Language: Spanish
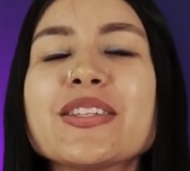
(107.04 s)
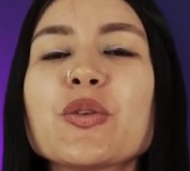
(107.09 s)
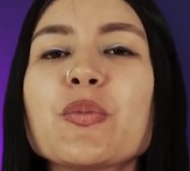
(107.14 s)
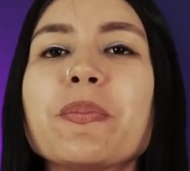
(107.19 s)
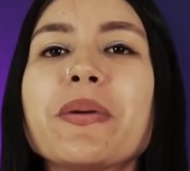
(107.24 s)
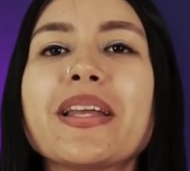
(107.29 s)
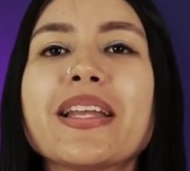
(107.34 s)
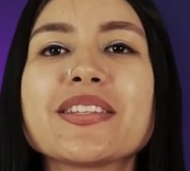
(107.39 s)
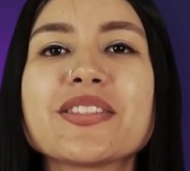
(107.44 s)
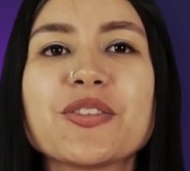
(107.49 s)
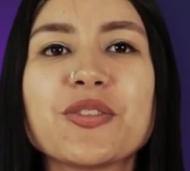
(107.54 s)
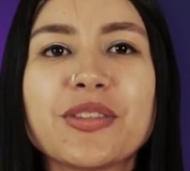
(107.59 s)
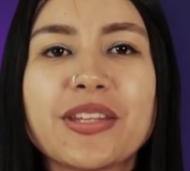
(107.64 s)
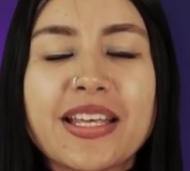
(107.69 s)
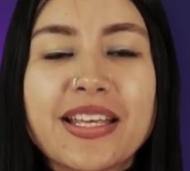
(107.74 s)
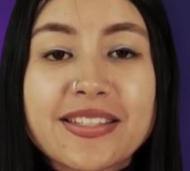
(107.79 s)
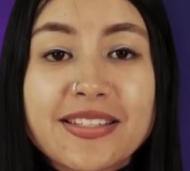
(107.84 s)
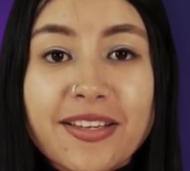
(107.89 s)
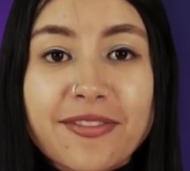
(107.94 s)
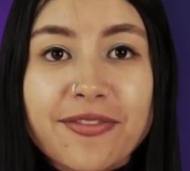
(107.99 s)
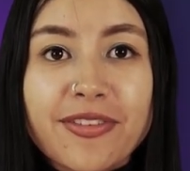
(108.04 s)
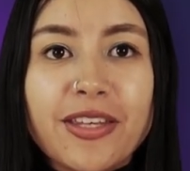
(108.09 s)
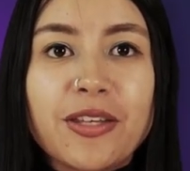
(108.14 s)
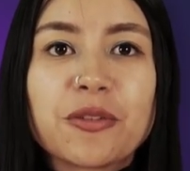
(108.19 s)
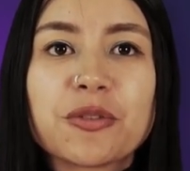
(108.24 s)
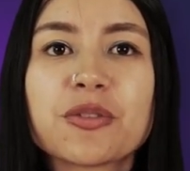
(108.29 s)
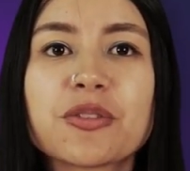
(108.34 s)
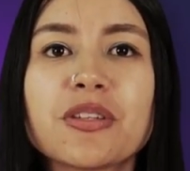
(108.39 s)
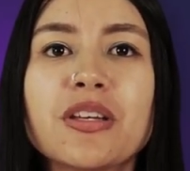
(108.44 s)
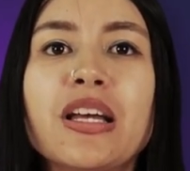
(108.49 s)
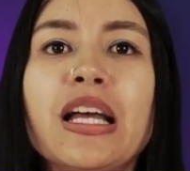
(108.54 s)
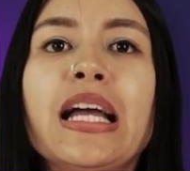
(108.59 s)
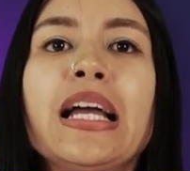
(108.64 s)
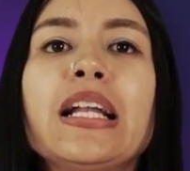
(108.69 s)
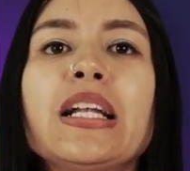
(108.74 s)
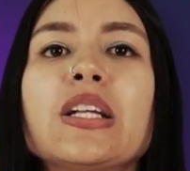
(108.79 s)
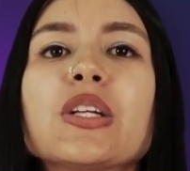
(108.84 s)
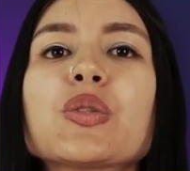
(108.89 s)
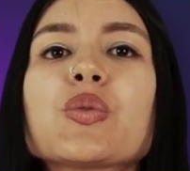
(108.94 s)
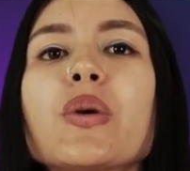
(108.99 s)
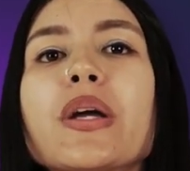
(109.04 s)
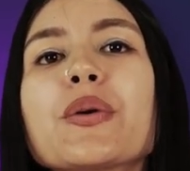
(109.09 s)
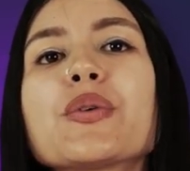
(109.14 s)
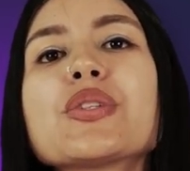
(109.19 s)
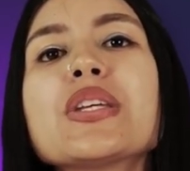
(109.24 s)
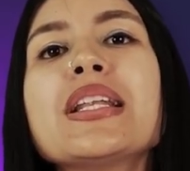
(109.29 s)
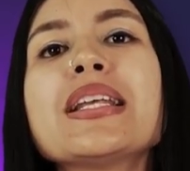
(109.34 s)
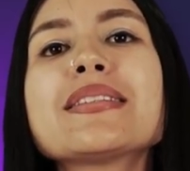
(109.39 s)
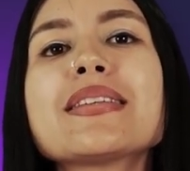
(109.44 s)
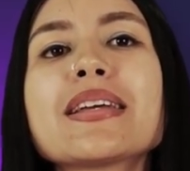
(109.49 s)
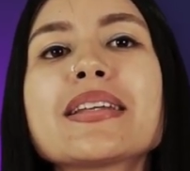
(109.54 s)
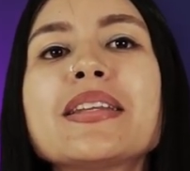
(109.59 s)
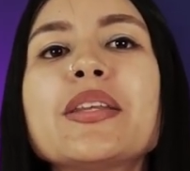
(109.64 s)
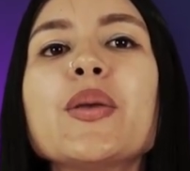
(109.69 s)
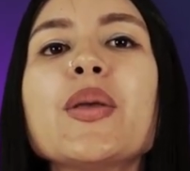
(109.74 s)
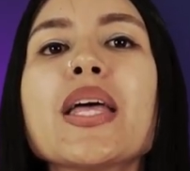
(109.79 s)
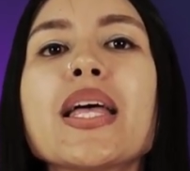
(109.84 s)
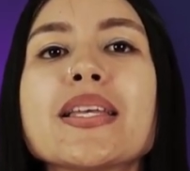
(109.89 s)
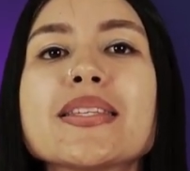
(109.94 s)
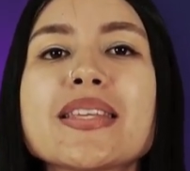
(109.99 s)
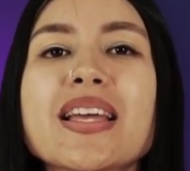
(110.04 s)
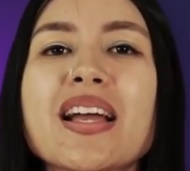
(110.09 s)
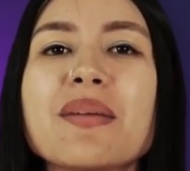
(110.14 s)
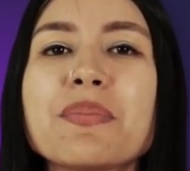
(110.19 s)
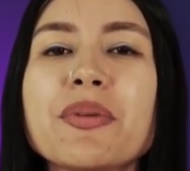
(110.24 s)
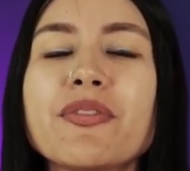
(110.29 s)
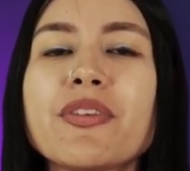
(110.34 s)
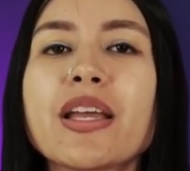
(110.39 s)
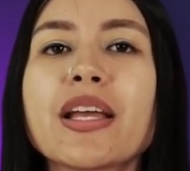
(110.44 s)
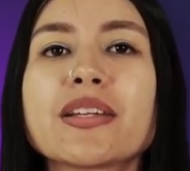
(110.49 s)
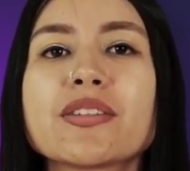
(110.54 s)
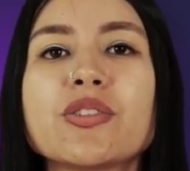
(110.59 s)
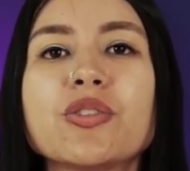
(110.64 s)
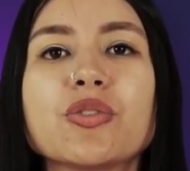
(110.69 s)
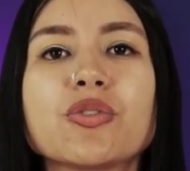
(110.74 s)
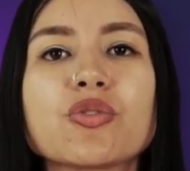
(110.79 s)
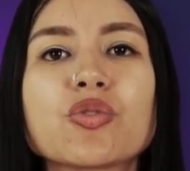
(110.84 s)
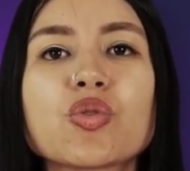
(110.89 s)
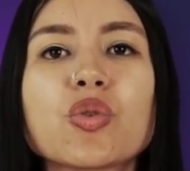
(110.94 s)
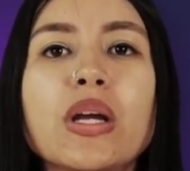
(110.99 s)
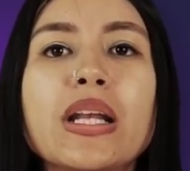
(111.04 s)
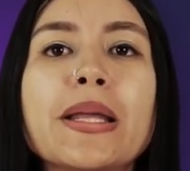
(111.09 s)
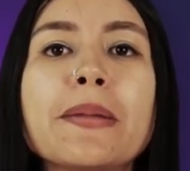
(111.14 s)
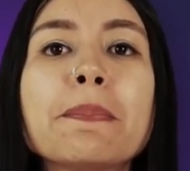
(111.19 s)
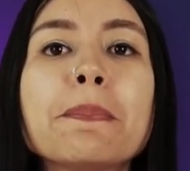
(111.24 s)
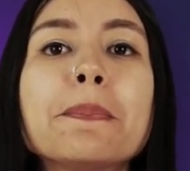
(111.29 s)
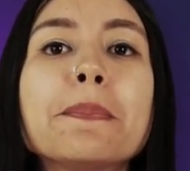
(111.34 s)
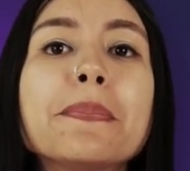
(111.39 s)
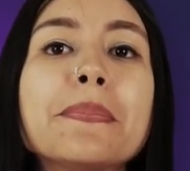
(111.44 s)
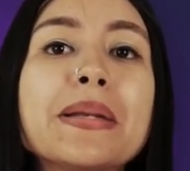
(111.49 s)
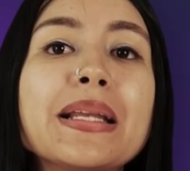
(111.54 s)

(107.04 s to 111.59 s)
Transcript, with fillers: y superación de desafíos. Los juegos y las actividades de gamificación suelen